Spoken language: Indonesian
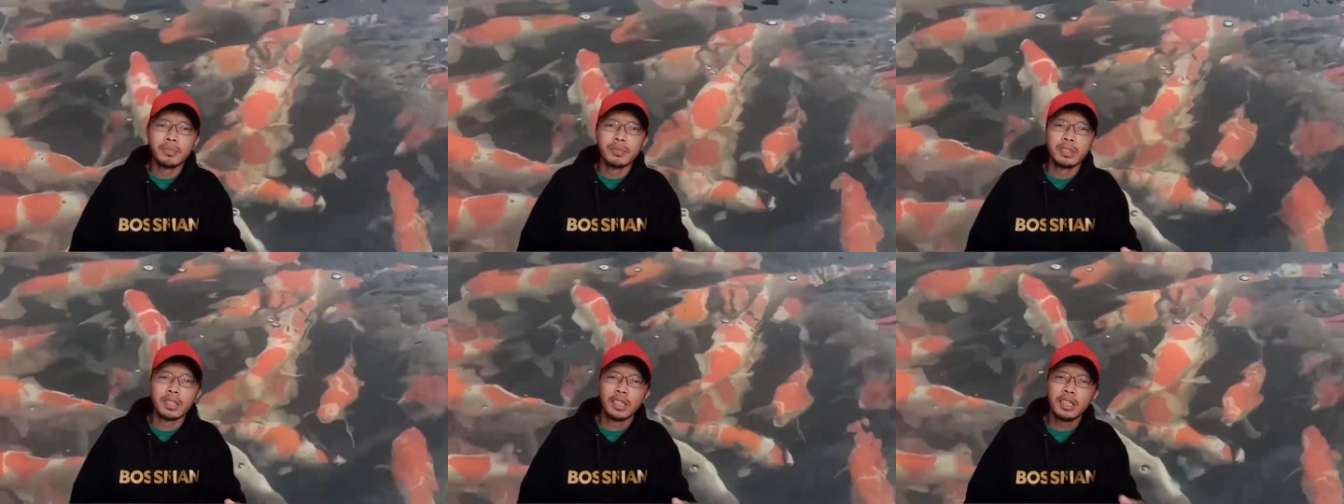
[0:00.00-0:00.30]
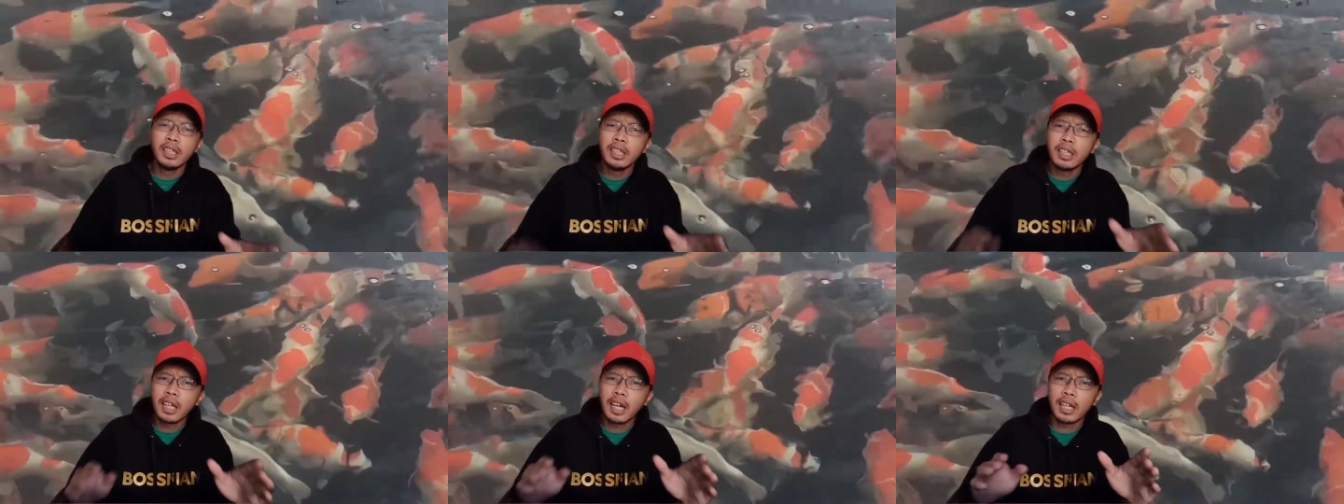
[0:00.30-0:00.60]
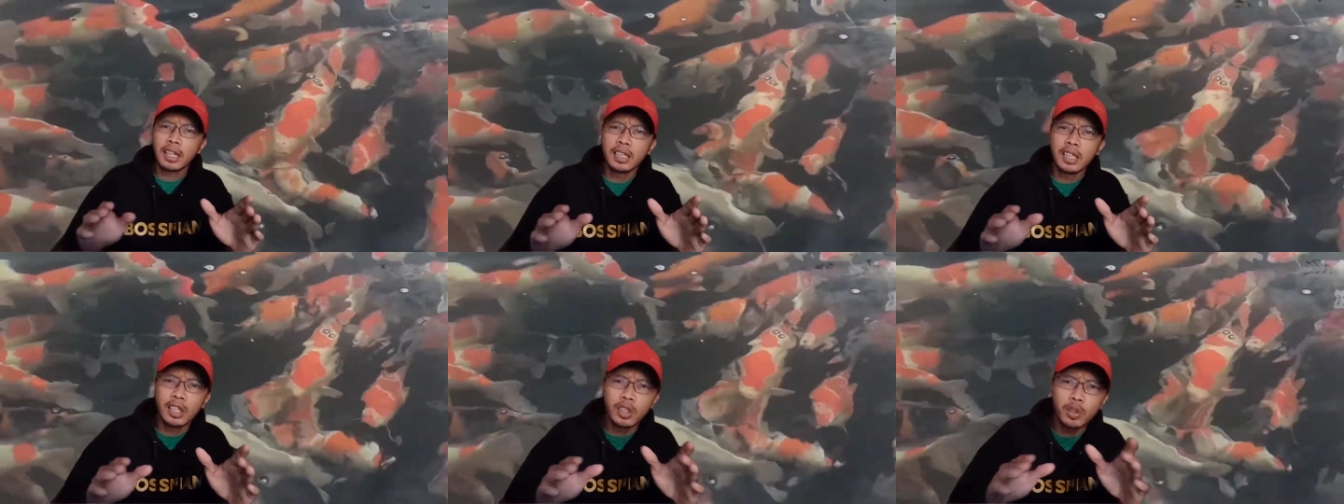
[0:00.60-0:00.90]
jadi
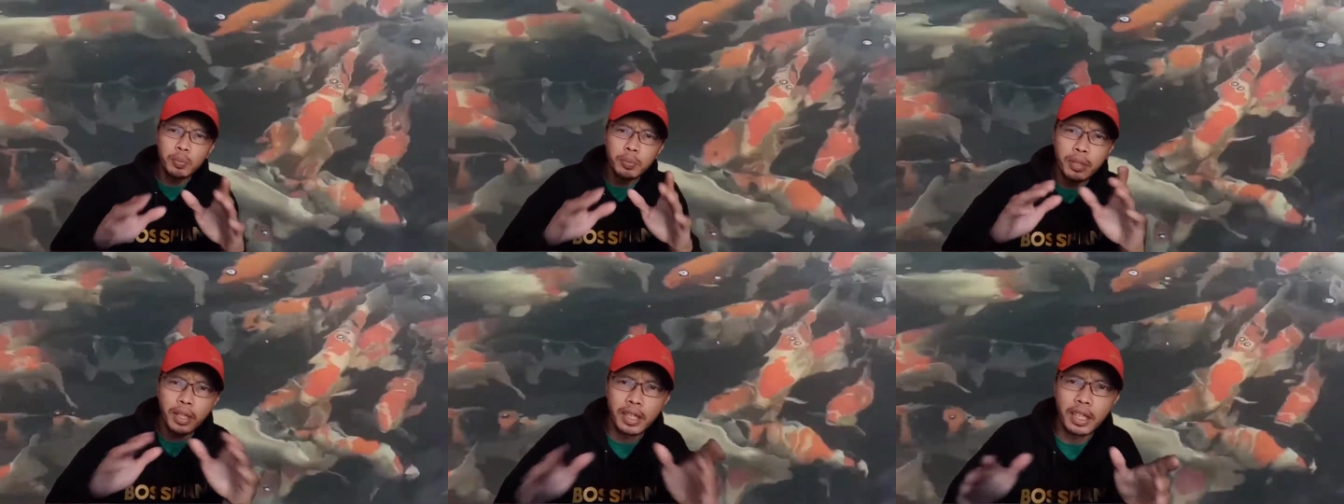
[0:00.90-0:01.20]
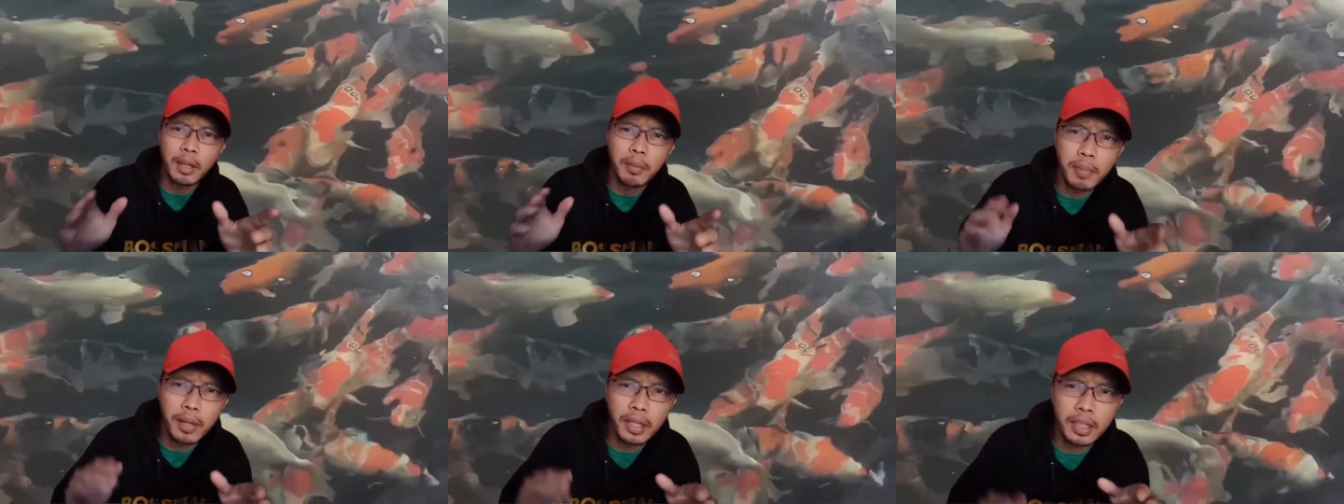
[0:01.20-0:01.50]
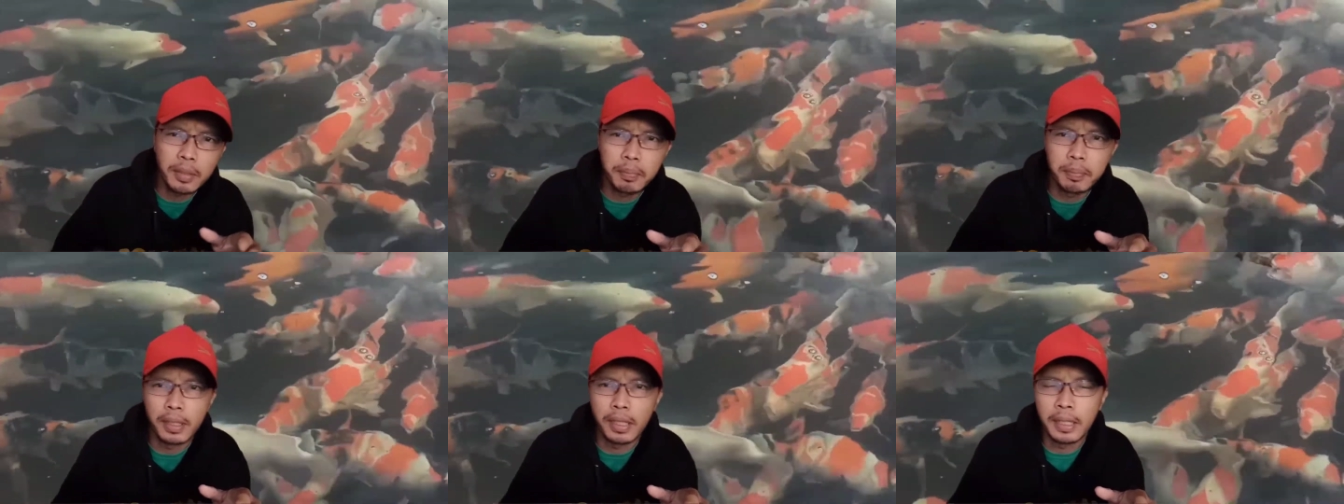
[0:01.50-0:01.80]
karinya itu biar tambah
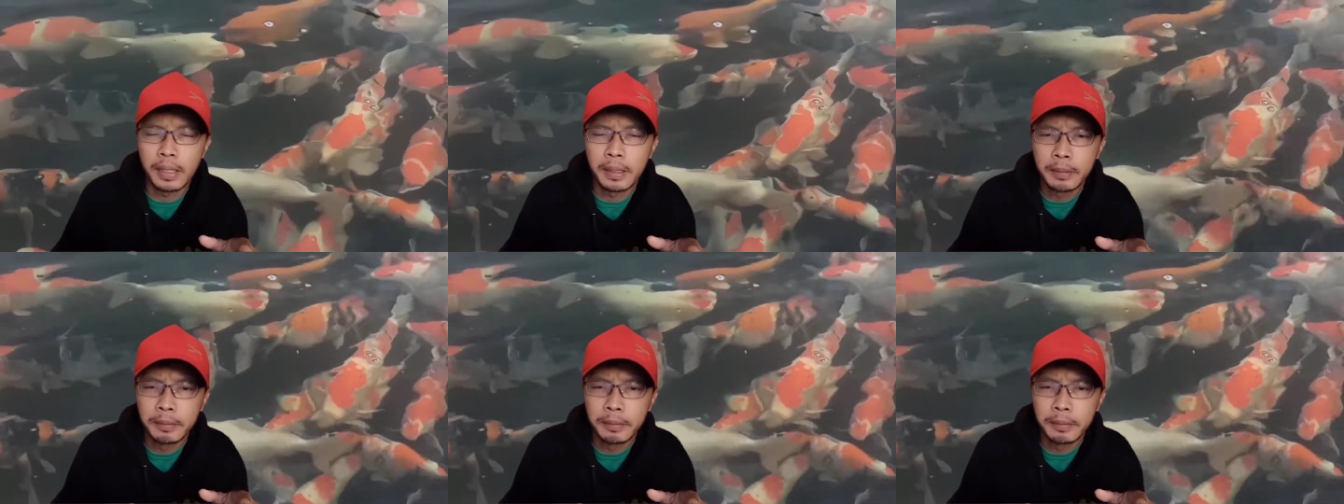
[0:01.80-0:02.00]
tebal